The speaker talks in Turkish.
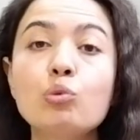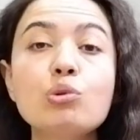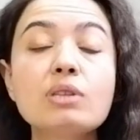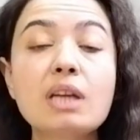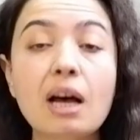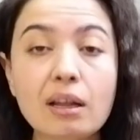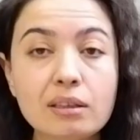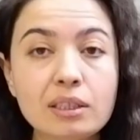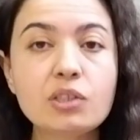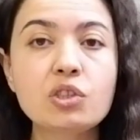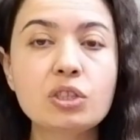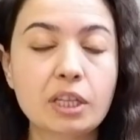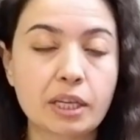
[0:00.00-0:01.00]
bu sağlığı
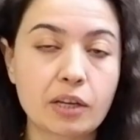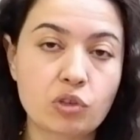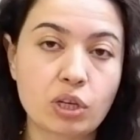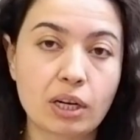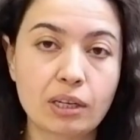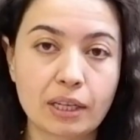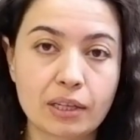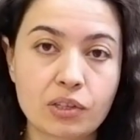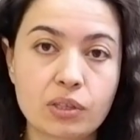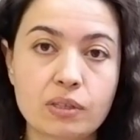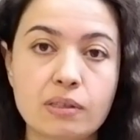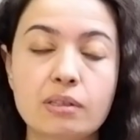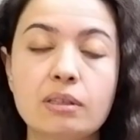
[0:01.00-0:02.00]
için de geçerli
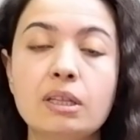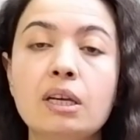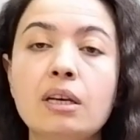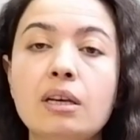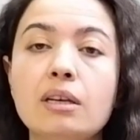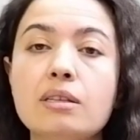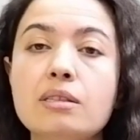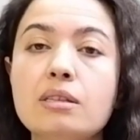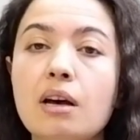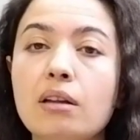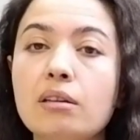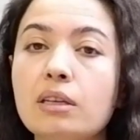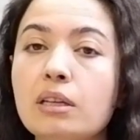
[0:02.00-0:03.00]
eşinizin e,
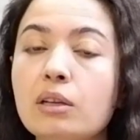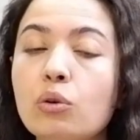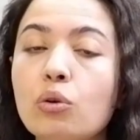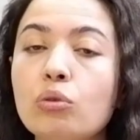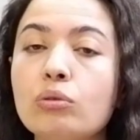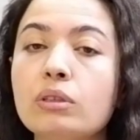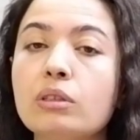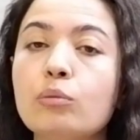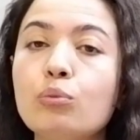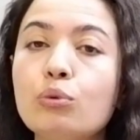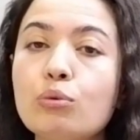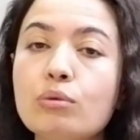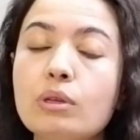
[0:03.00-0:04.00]
sağlığı ilgili konularında
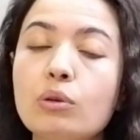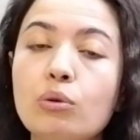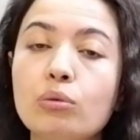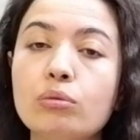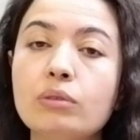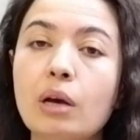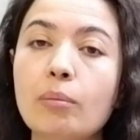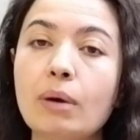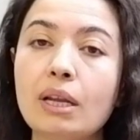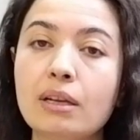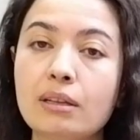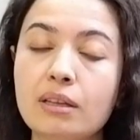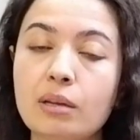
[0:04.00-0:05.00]
pürüzler oldu tam
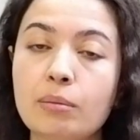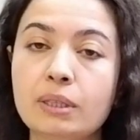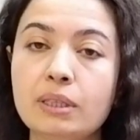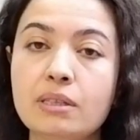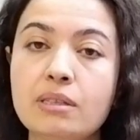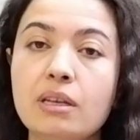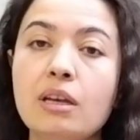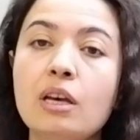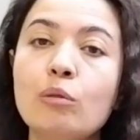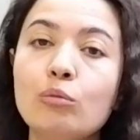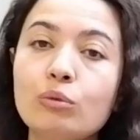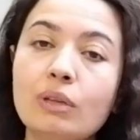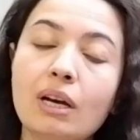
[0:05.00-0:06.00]
halledilemediyse
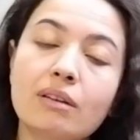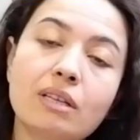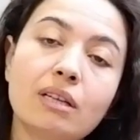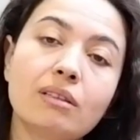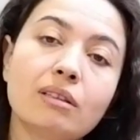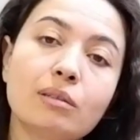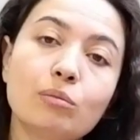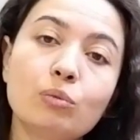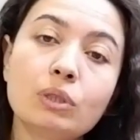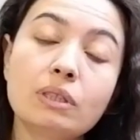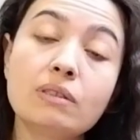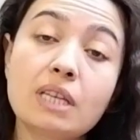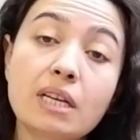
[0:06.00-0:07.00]
bunlardan e,
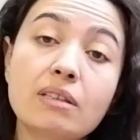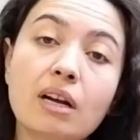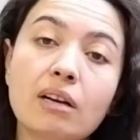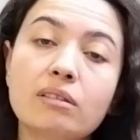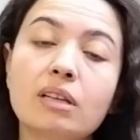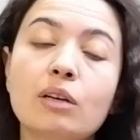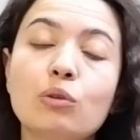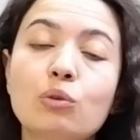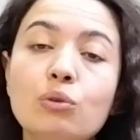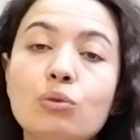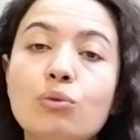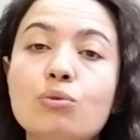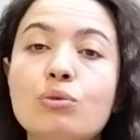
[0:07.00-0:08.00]
bunları tekrardan
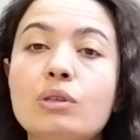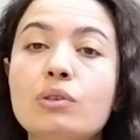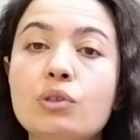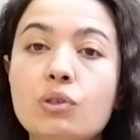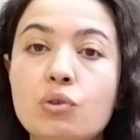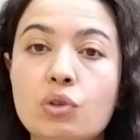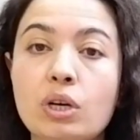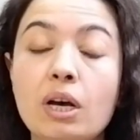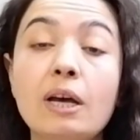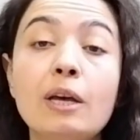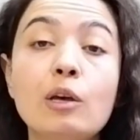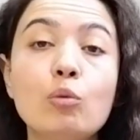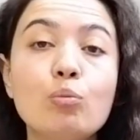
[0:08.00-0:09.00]
gün yüzüne çıkacağı
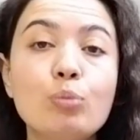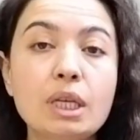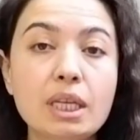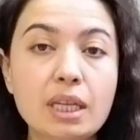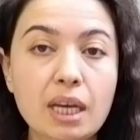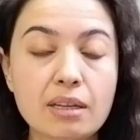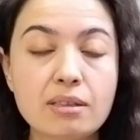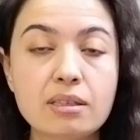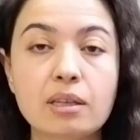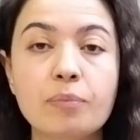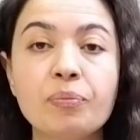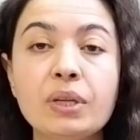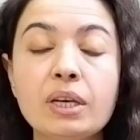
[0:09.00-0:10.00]
bir
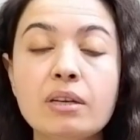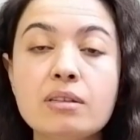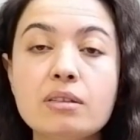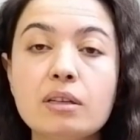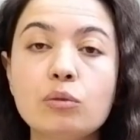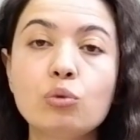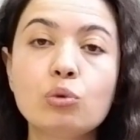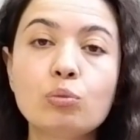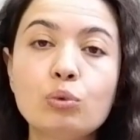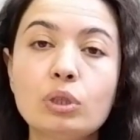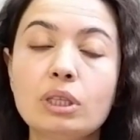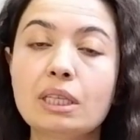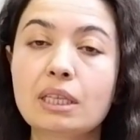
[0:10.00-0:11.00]
etki.
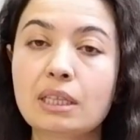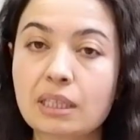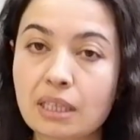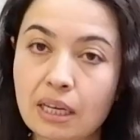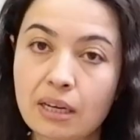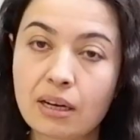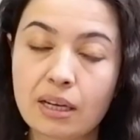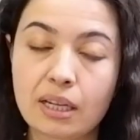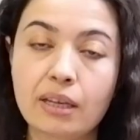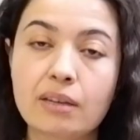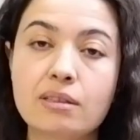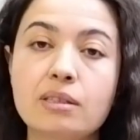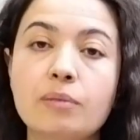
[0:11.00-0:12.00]
Satürn buradaki geri
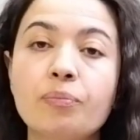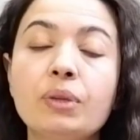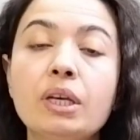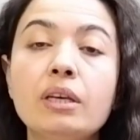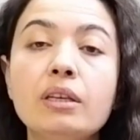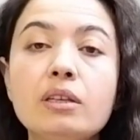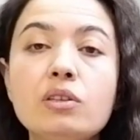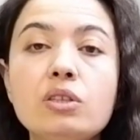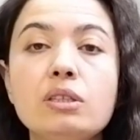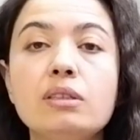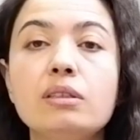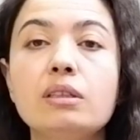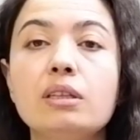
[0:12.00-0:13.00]
hareketi
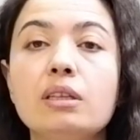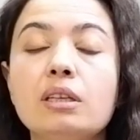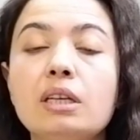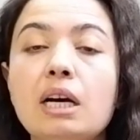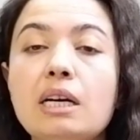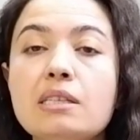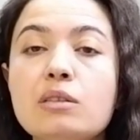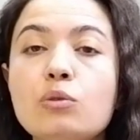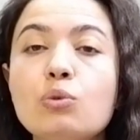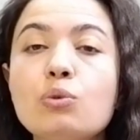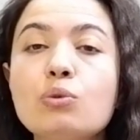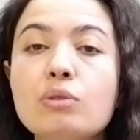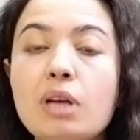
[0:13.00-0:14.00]
kişinin e,
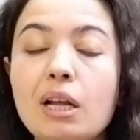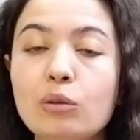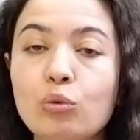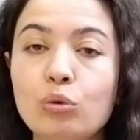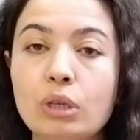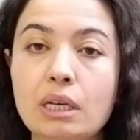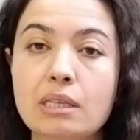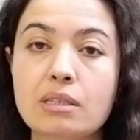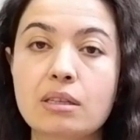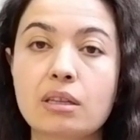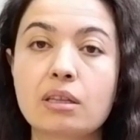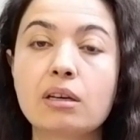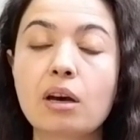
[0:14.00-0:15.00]
aslında ruhsal
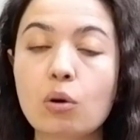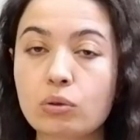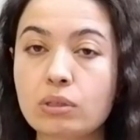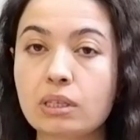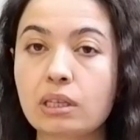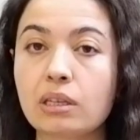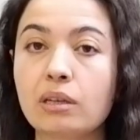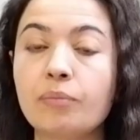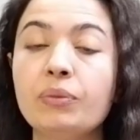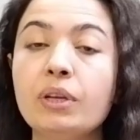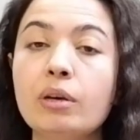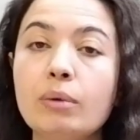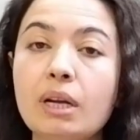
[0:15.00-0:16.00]
dünyasındaki kaotikliği
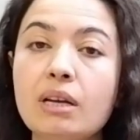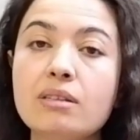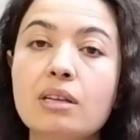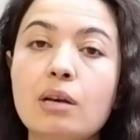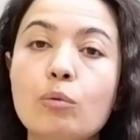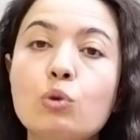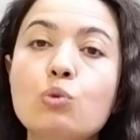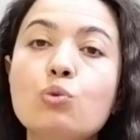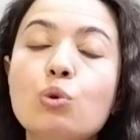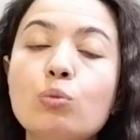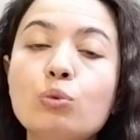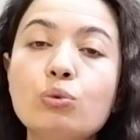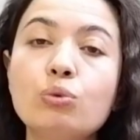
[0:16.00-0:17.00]
biraz daha böyle
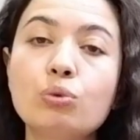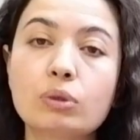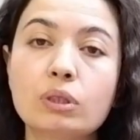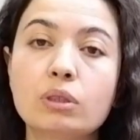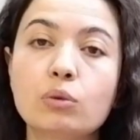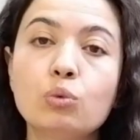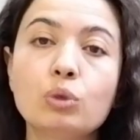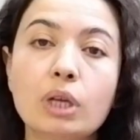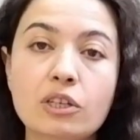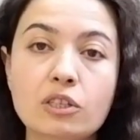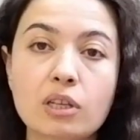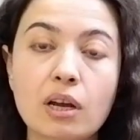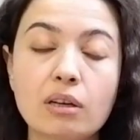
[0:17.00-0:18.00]
somut e,
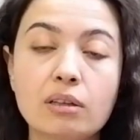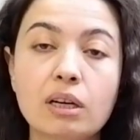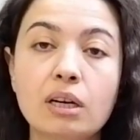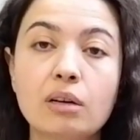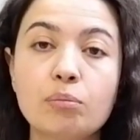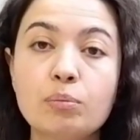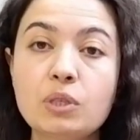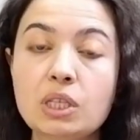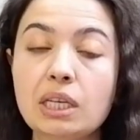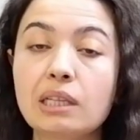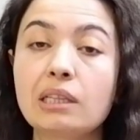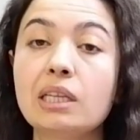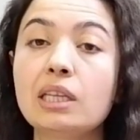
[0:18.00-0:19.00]
uğraşlarla bir
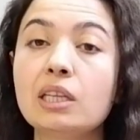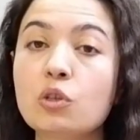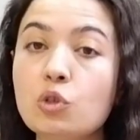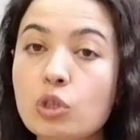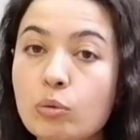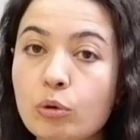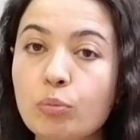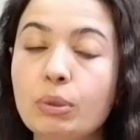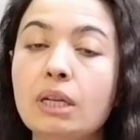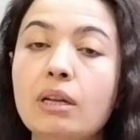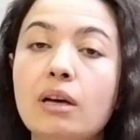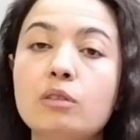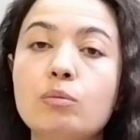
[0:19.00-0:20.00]
şekilde ikincil bir
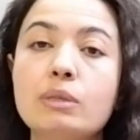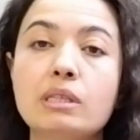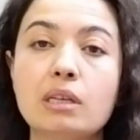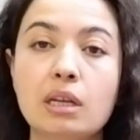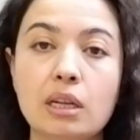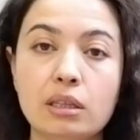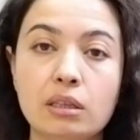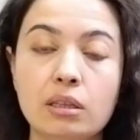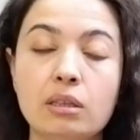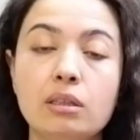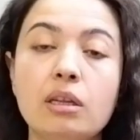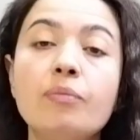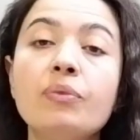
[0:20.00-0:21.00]
plana atması
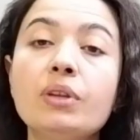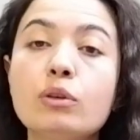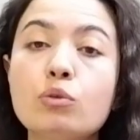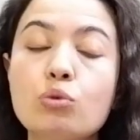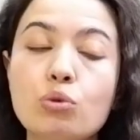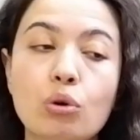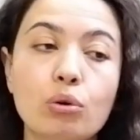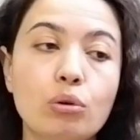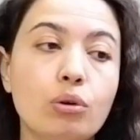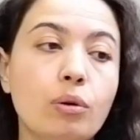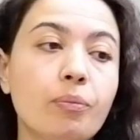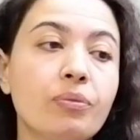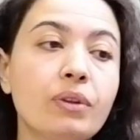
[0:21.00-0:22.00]
gerektiğini de
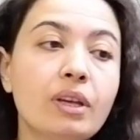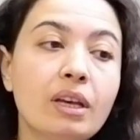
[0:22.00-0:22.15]
söylüyor.